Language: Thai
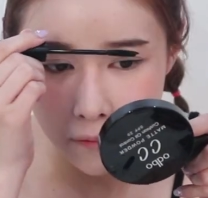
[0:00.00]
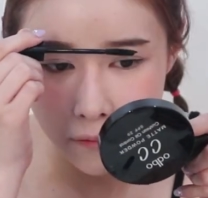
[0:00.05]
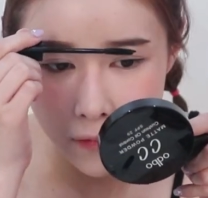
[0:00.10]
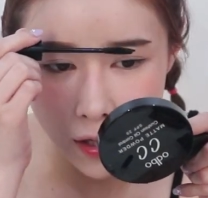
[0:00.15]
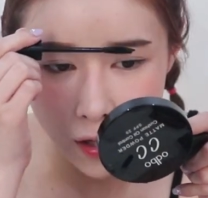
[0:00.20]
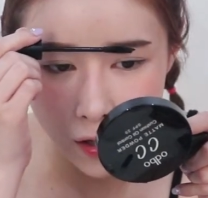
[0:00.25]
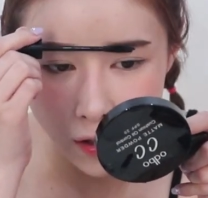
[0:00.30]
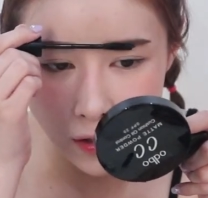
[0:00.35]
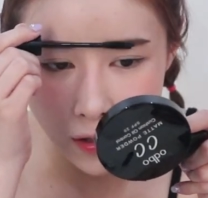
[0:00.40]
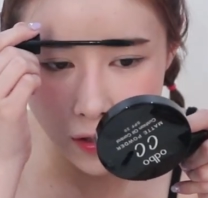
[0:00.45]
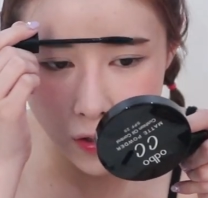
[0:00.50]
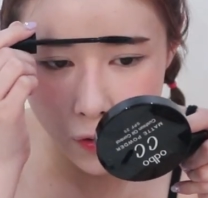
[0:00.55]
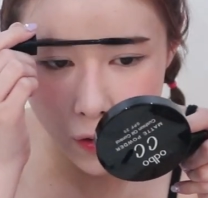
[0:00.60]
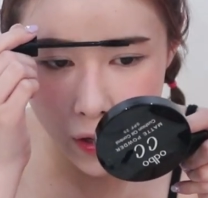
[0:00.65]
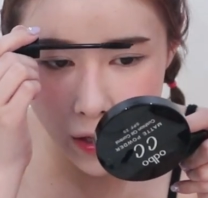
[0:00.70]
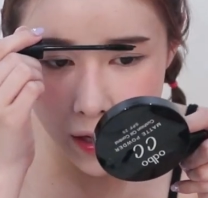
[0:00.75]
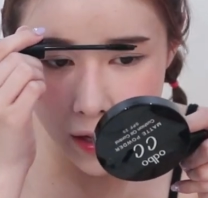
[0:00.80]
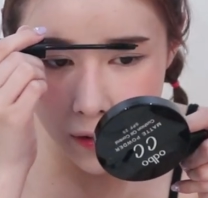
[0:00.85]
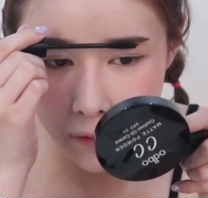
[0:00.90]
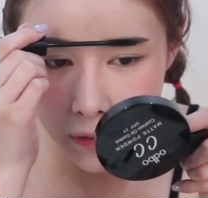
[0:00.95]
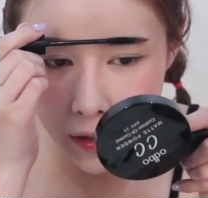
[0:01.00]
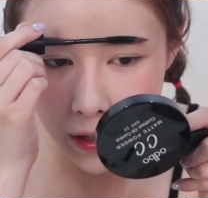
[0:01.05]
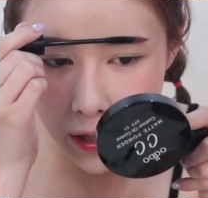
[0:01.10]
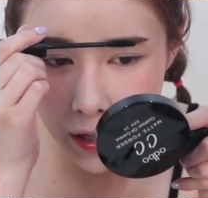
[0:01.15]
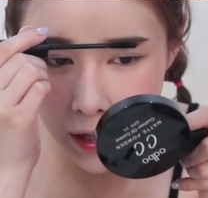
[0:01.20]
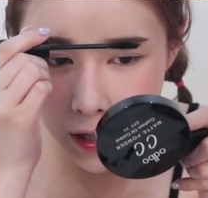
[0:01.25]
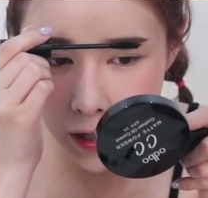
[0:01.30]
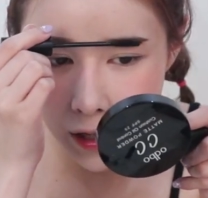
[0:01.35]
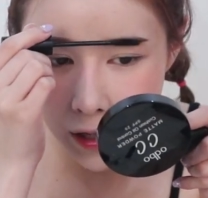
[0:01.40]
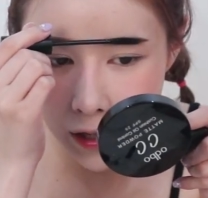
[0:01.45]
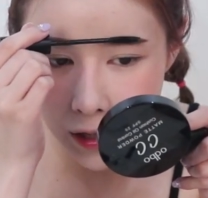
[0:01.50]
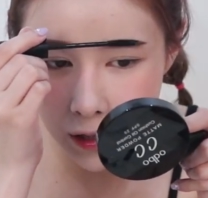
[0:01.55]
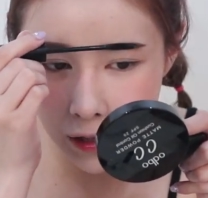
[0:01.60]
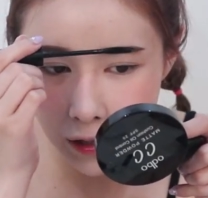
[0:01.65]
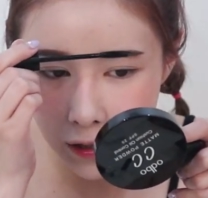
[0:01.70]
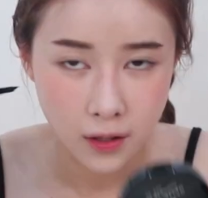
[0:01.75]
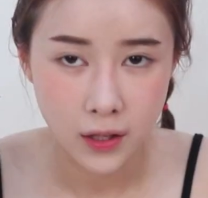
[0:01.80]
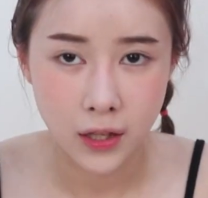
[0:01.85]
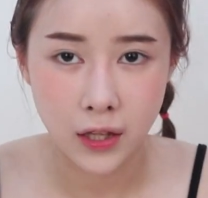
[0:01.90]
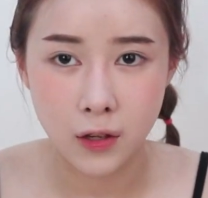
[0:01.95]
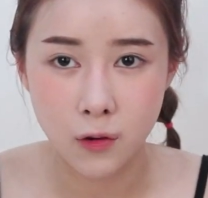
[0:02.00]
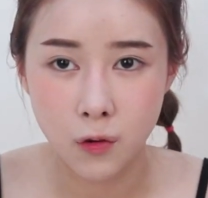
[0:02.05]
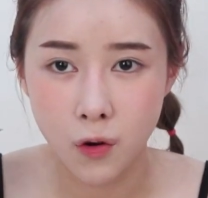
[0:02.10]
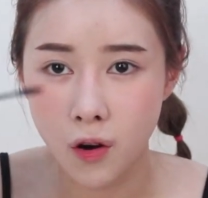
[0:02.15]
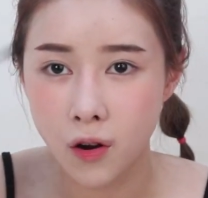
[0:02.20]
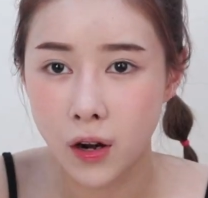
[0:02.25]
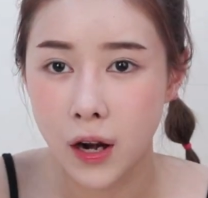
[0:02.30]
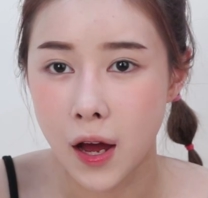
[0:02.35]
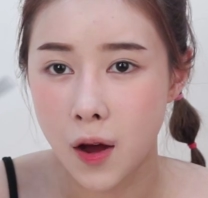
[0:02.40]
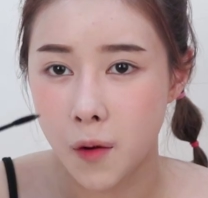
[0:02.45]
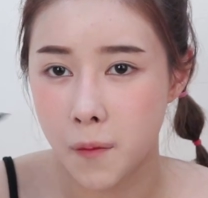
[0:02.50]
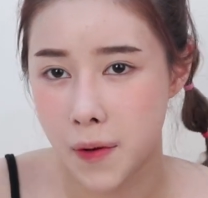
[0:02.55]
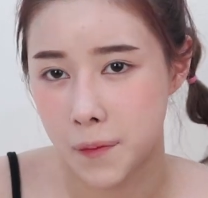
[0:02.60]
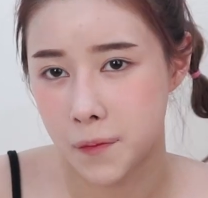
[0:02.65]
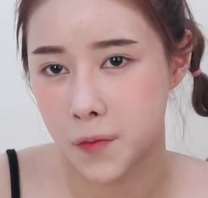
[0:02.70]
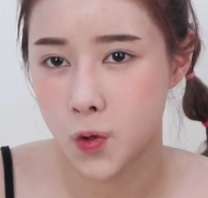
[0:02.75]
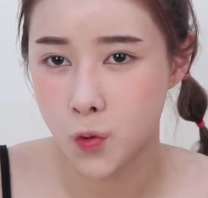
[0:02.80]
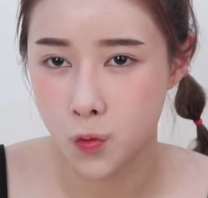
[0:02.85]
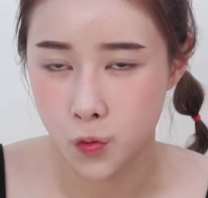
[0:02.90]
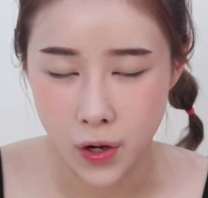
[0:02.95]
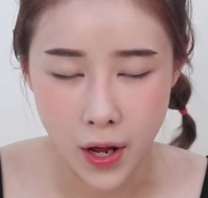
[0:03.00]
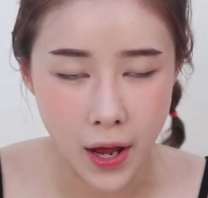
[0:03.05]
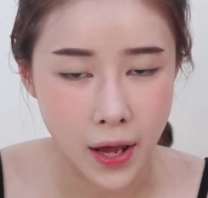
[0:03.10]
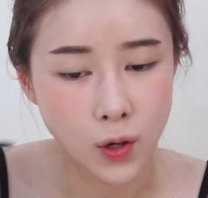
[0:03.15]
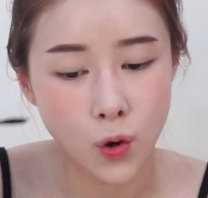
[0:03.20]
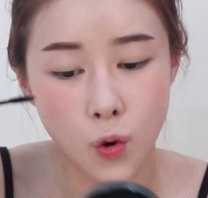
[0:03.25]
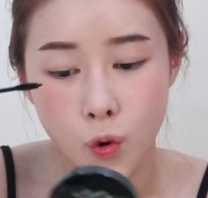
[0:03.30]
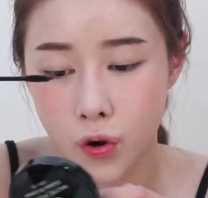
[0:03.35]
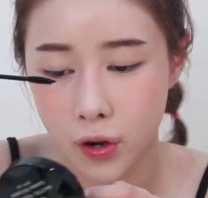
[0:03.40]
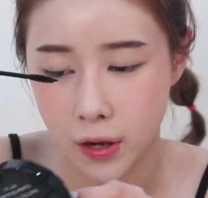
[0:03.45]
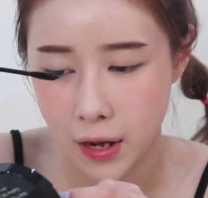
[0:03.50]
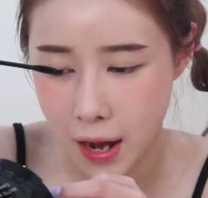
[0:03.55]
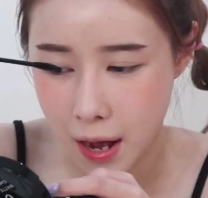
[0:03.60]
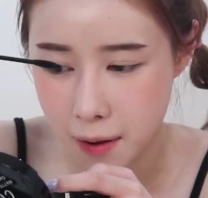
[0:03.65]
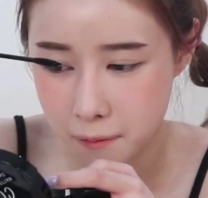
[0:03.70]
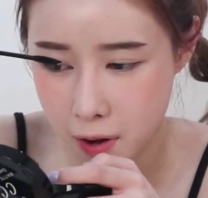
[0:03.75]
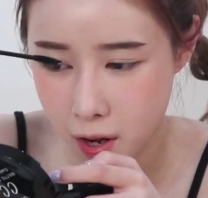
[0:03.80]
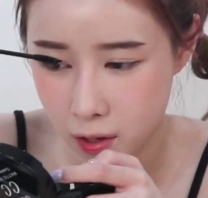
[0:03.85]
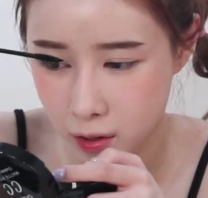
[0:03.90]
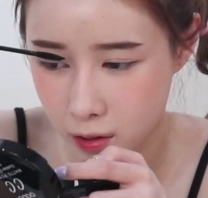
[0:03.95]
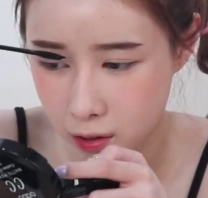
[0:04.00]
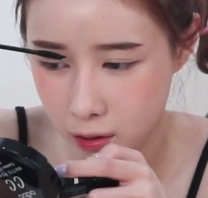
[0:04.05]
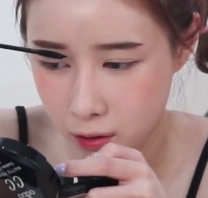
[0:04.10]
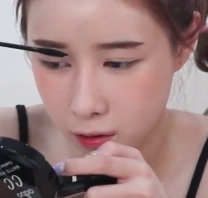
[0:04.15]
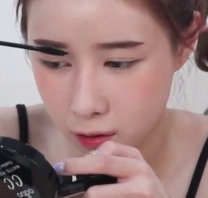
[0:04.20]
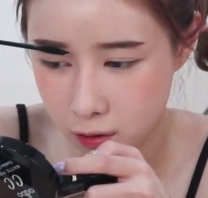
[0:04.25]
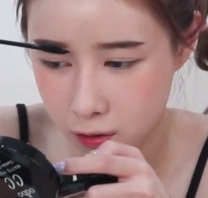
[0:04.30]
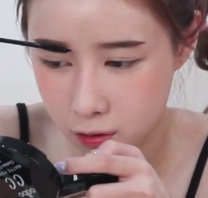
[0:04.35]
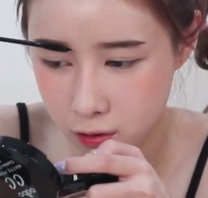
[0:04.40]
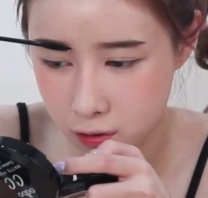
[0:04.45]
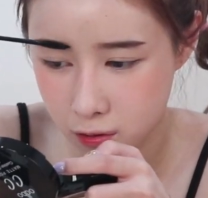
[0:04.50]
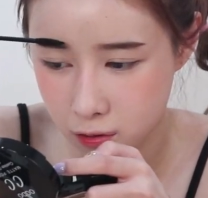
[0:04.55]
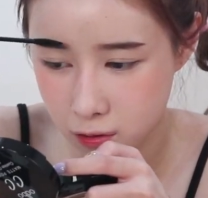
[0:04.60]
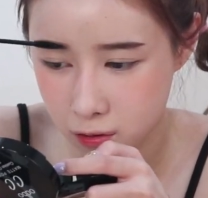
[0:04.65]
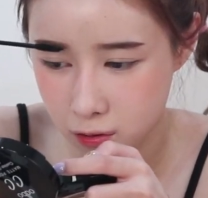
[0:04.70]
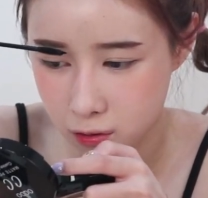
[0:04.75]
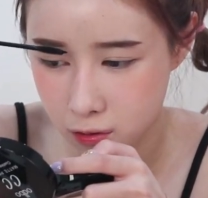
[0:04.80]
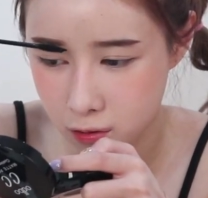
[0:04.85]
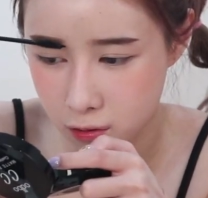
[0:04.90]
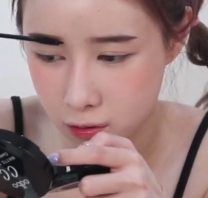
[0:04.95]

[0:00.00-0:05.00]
มันก็จะช่วยทำให้คิ้วของเราแบบอยู่ได้ทนนานมากยิ่งขึ้น